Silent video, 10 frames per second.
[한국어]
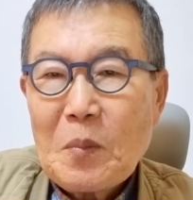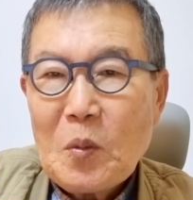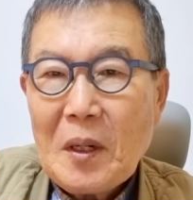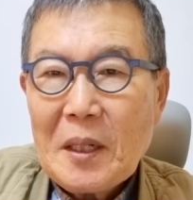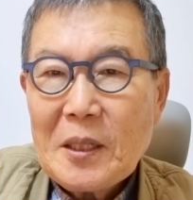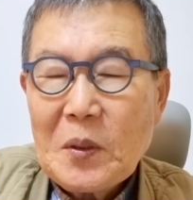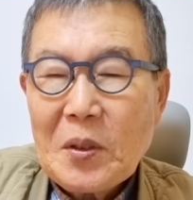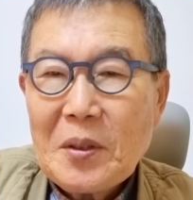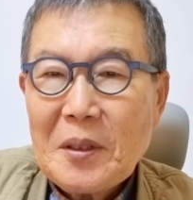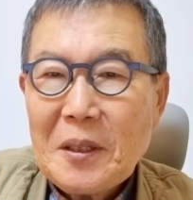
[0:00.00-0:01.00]
부활의
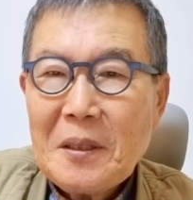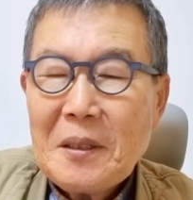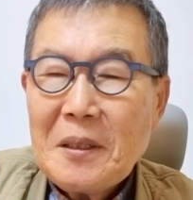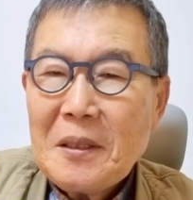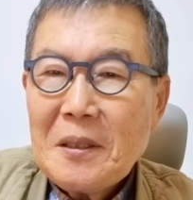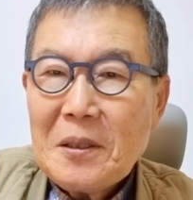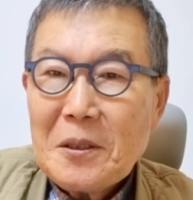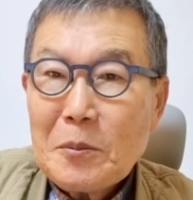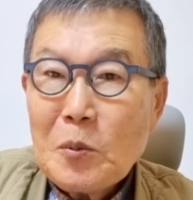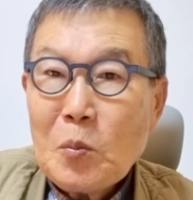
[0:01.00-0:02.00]
종교인데
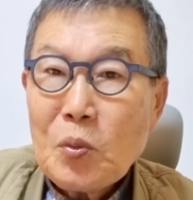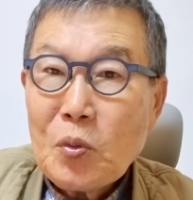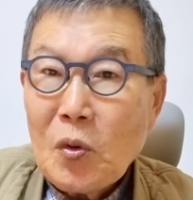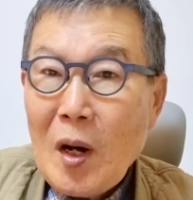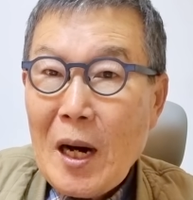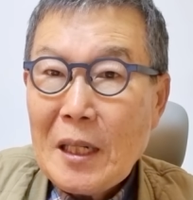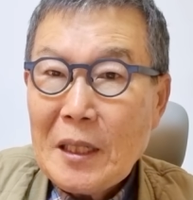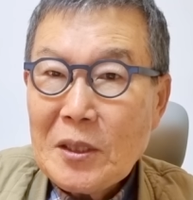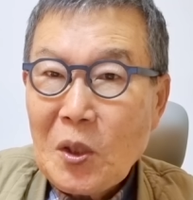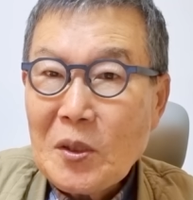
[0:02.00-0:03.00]
여러분,
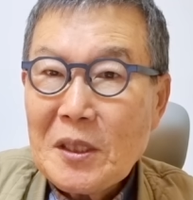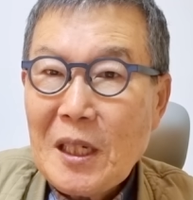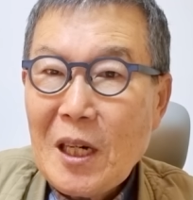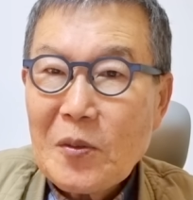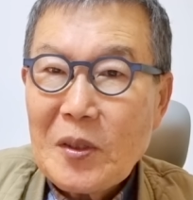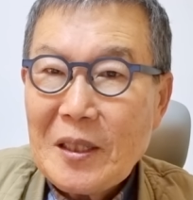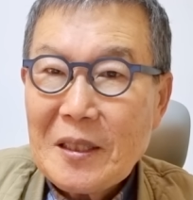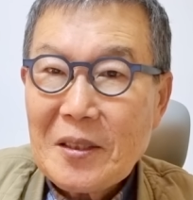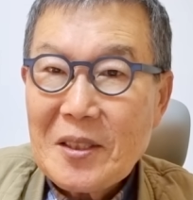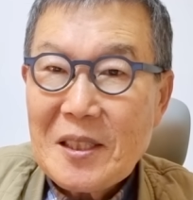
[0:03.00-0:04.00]
부활이 전제하고
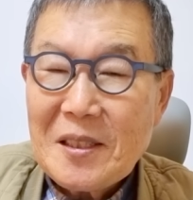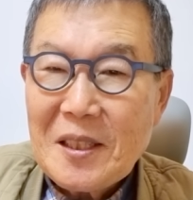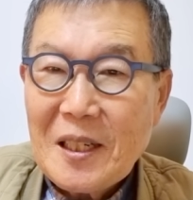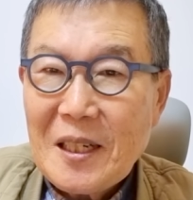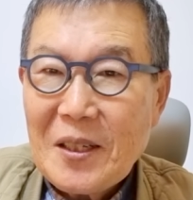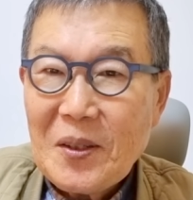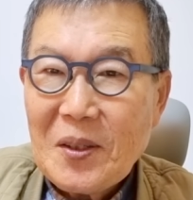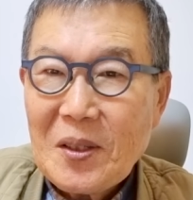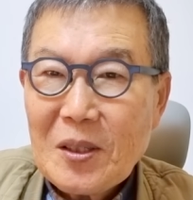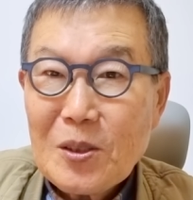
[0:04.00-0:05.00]
있는 것이
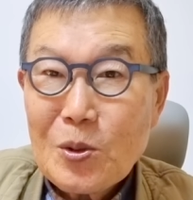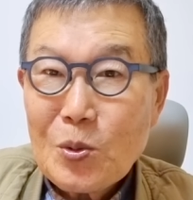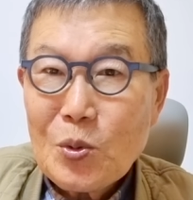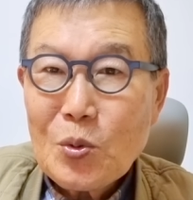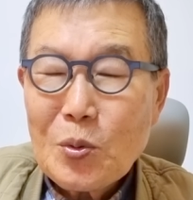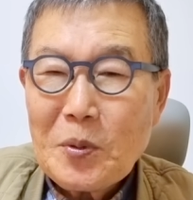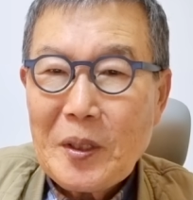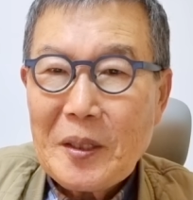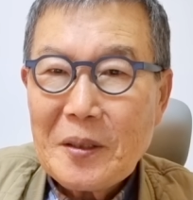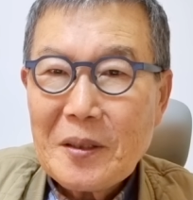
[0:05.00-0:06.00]
있잖아요. 그것은
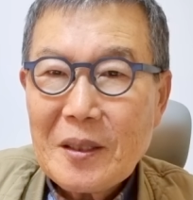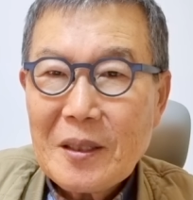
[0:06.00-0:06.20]
죽음이에요.